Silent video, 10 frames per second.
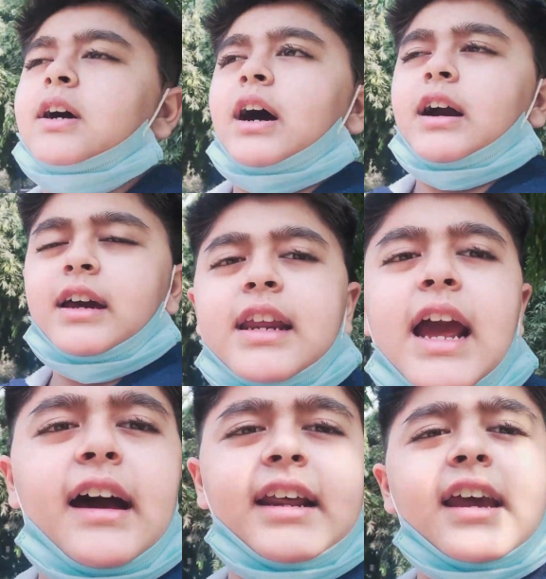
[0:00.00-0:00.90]
अगर
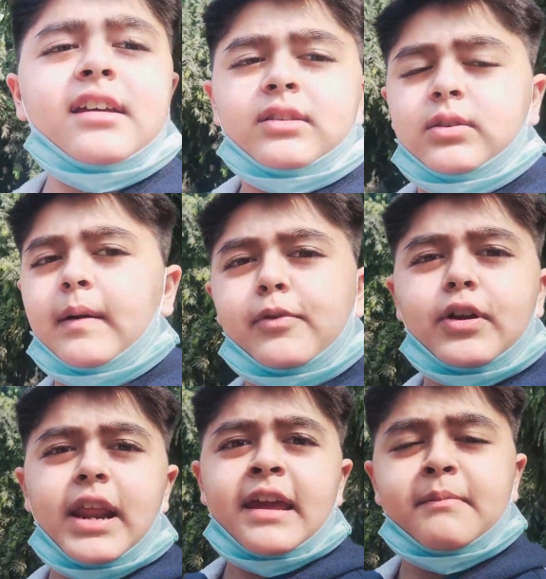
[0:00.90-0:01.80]
यहाँ आना है तो आपको
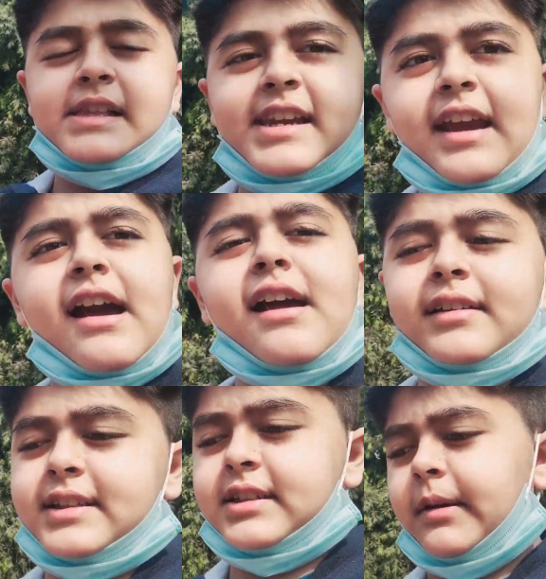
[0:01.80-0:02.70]
लिंक मिल जाएगा
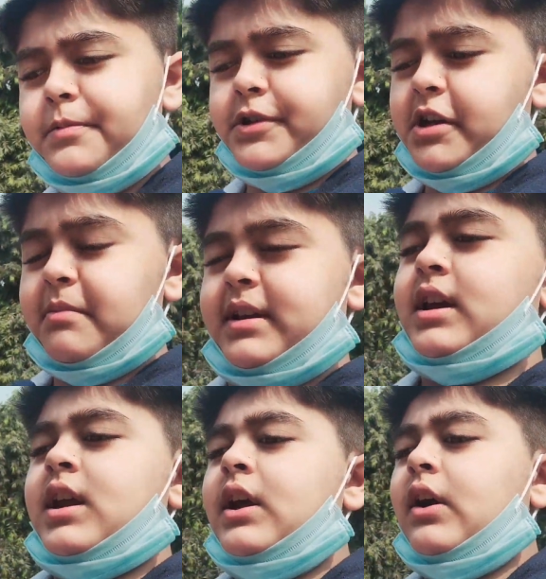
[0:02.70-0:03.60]
डिस्क्रिप्शन में
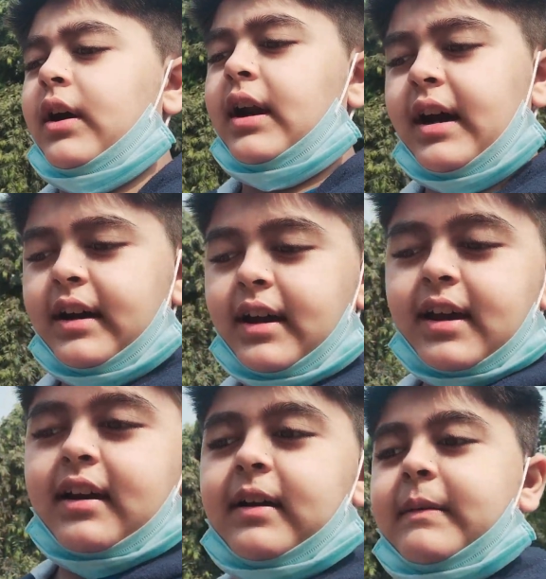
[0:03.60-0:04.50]
और हाँ
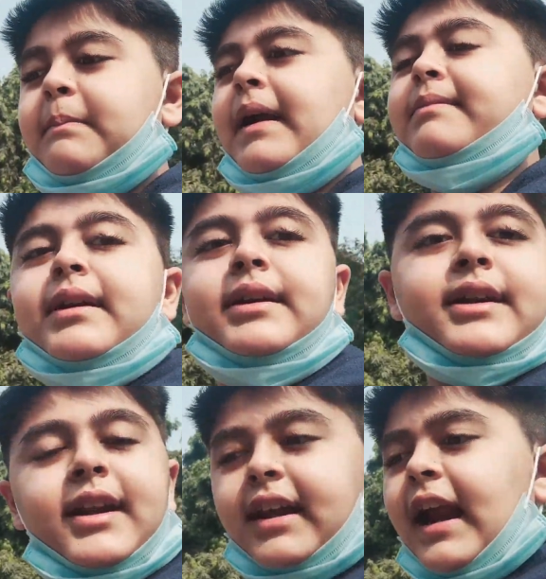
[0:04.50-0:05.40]

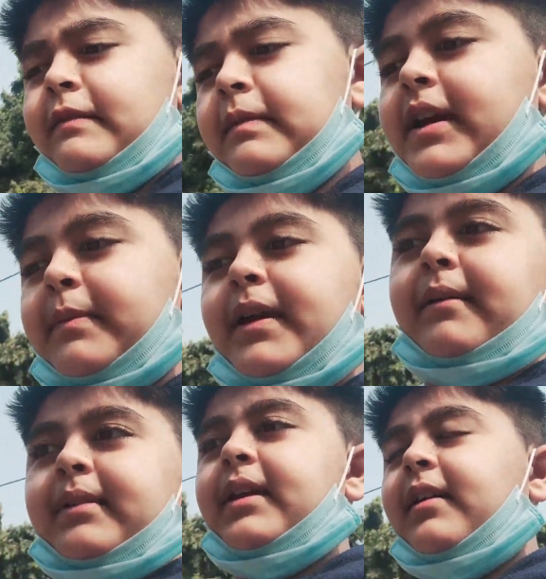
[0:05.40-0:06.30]
बैडमिंटन अकेडमी का भी
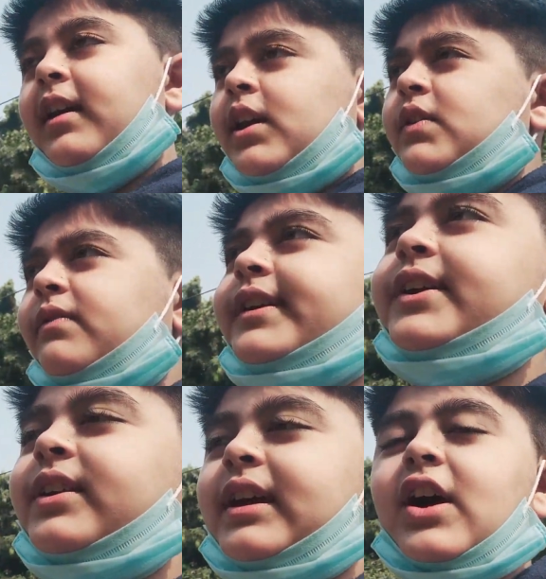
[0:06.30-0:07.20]
आपने
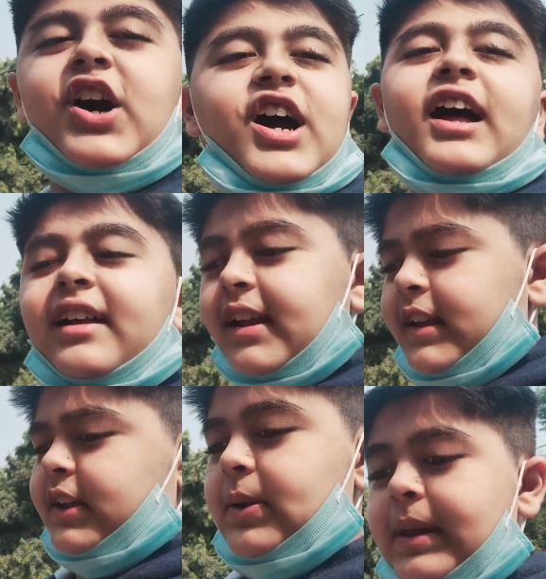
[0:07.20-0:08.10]
वीडियो देखा होगा
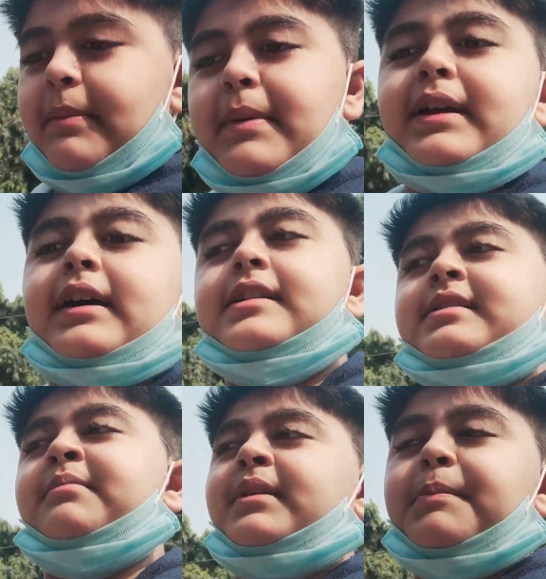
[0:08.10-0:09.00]
क्योंकि अब मैं घर से
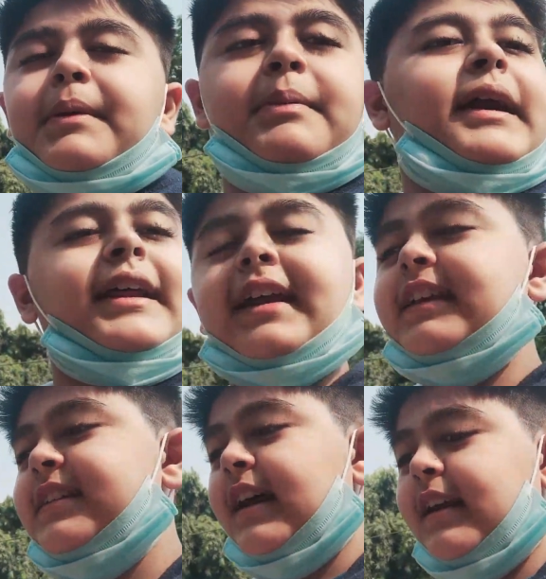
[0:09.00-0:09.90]
मेरे पे बैठा ही नहीं
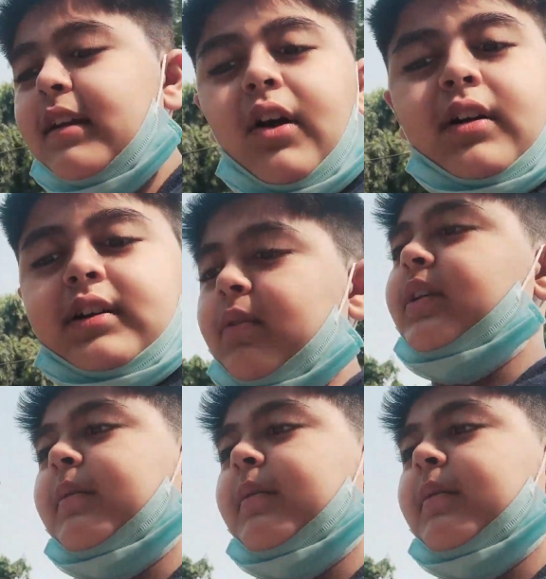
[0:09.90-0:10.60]
जा रहा लॉकडाउन के